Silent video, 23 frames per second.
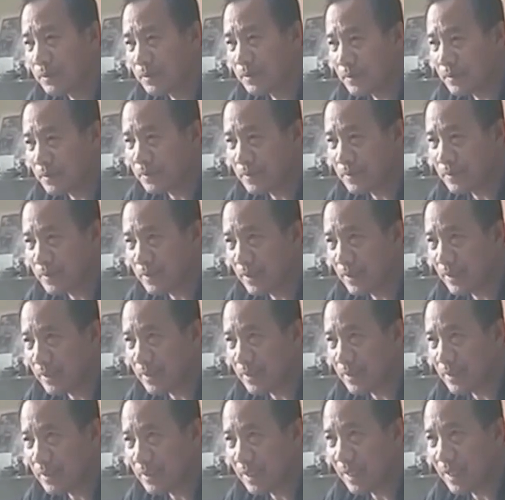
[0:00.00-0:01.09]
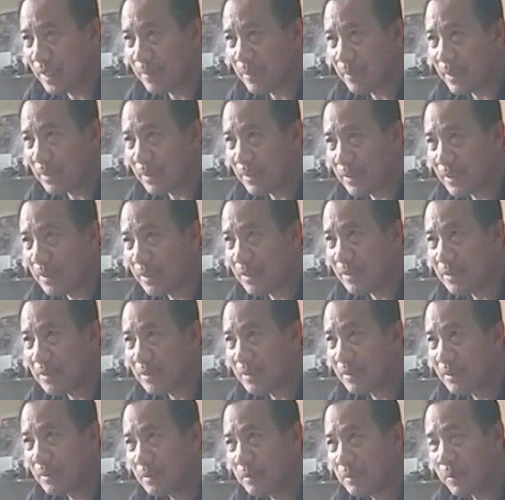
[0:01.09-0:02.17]
Oh itu yang kita
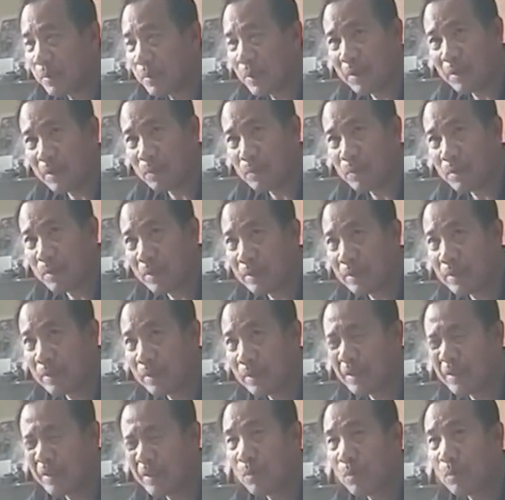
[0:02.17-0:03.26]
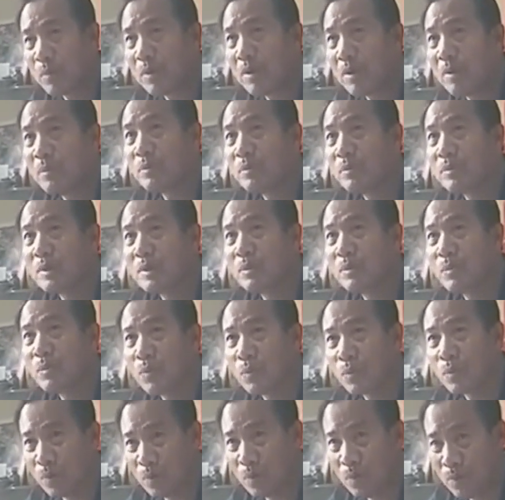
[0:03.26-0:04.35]
amankan pelaku yang dari kelompok
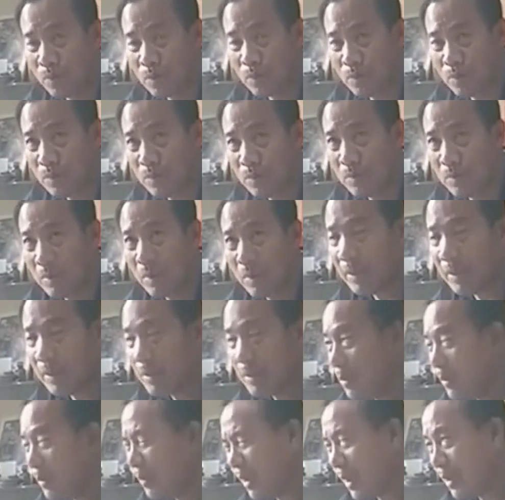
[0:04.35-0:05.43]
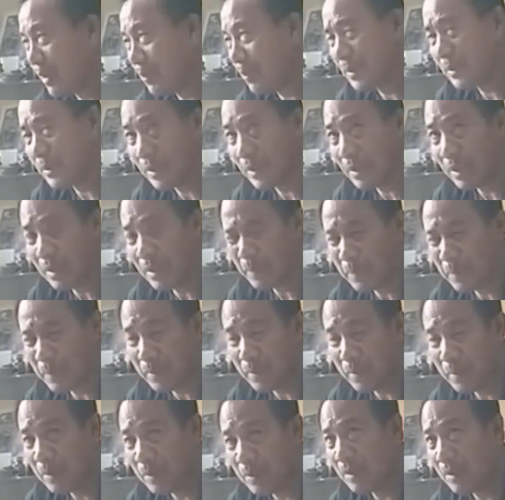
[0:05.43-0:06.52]
Lampung Timur. hmm Ada beberapa
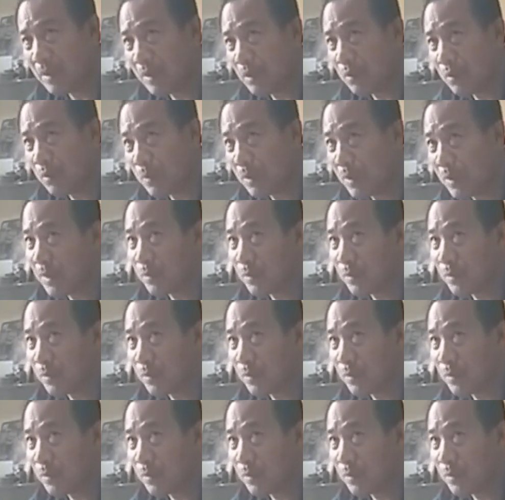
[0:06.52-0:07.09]
TKP.